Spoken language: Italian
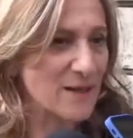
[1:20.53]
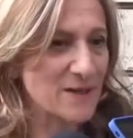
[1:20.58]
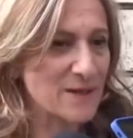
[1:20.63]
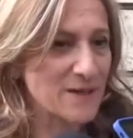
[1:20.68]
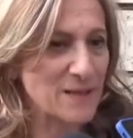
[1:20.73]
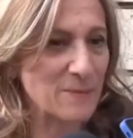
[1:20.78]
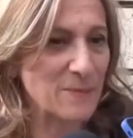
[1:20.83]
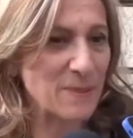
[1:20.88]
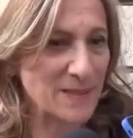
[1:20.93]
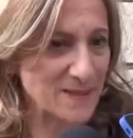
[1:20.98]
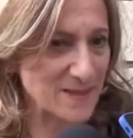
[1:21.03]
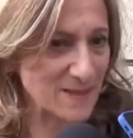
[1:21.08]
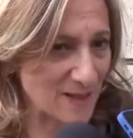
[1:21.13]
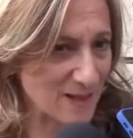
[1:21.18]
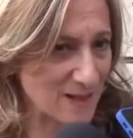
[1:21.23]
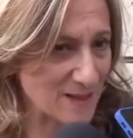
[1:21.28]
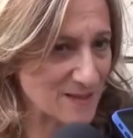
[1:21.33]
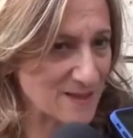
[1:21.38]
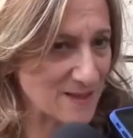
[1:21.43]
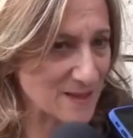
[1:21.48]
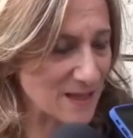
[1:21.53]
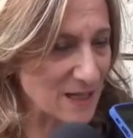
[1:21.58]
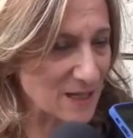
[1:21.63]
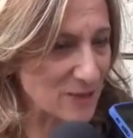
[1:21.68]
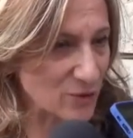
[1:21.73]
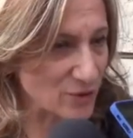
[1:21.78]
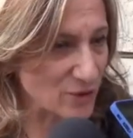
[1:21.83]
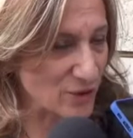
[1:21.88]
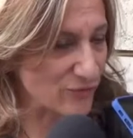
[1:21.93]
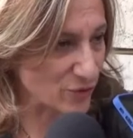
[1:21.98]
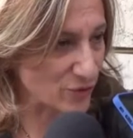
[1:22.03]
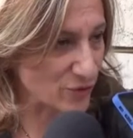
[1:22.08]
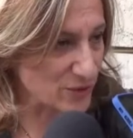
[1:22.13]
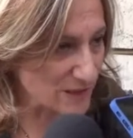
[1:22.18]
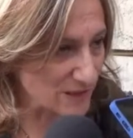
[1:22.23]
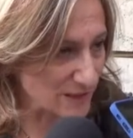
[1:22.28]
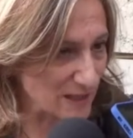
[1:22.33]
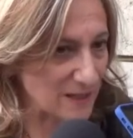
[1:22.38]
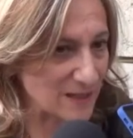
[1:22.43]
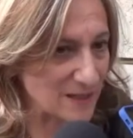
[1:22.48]
se passerà al Senato, dei
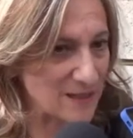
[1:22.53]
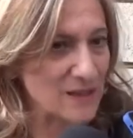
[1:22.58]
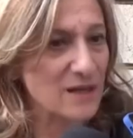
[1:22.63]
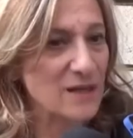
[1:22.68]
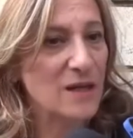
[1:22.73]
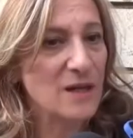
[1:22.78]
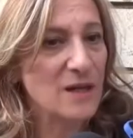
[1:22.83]
forti danni,